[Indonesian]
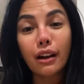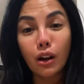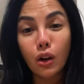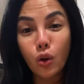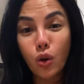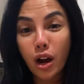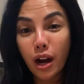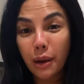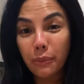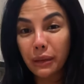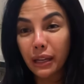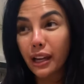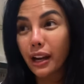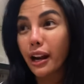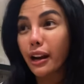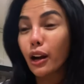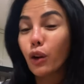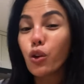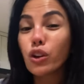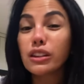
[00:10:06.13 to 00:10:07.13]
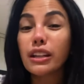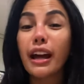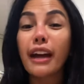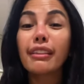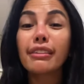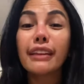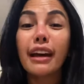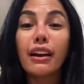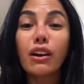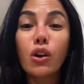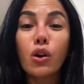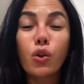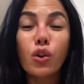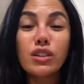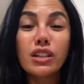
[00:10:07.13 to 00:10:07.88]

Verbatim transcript: kalau gua nggak mikir anak gua telantar no.